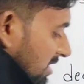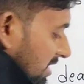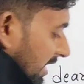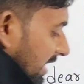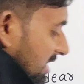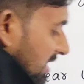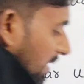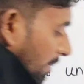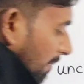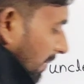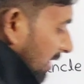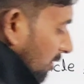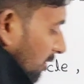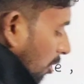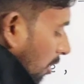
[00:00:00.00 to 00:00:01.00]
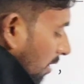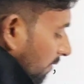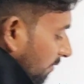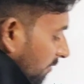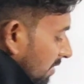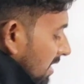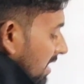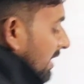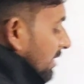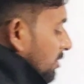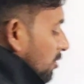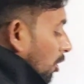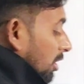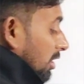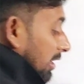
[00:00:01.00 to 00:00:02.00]
इज ए सिंबल ऑफ
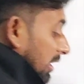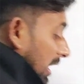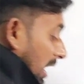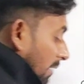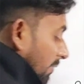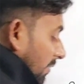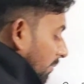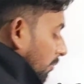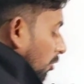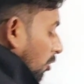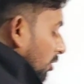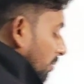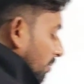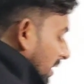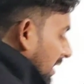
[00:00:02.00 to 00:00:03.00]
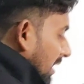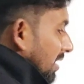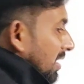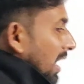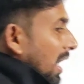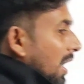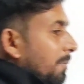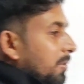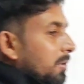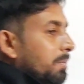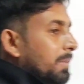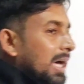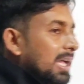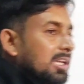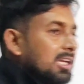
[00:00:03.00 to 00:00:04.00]
योर लव फॉर मी आपके
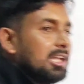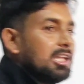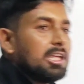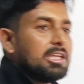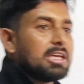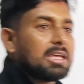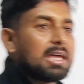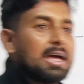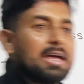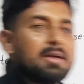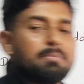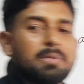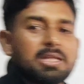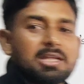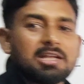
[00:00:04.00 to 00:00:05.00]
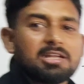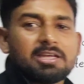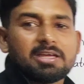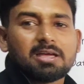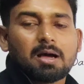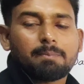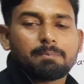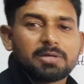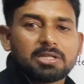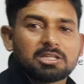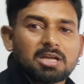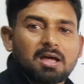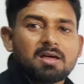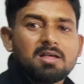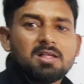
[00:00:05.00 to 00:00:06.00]
प्यार के लिए ये क्या है मेरे लिए आप
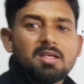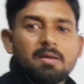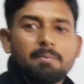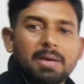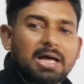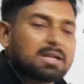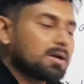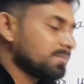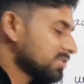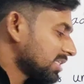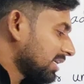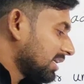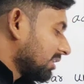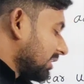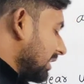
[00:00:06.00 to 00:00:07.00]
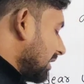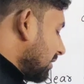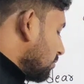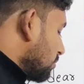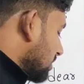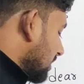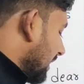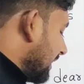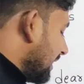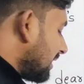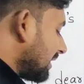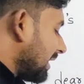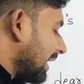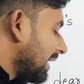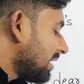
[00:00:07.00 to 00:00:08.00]
इतना प्यार हमसे करते हैं कि उसका
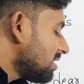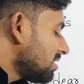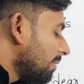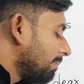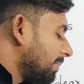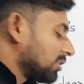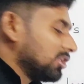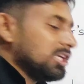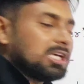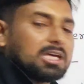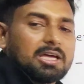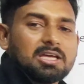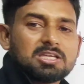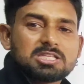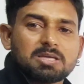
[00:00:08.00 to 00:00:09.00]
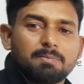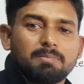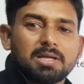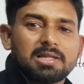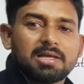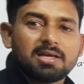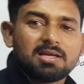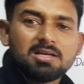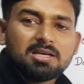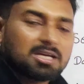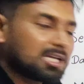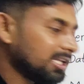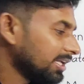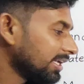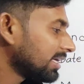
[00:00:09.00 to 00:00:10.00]
एक क्या है प्रतीक है सिंबल है
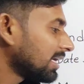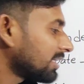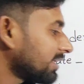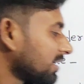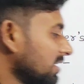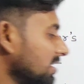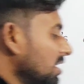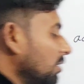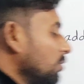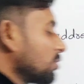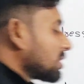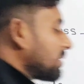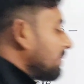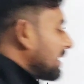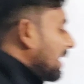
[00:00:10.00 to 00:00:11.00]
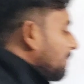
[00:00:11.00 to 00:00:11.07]
क्लियर है यहाँ तक उसके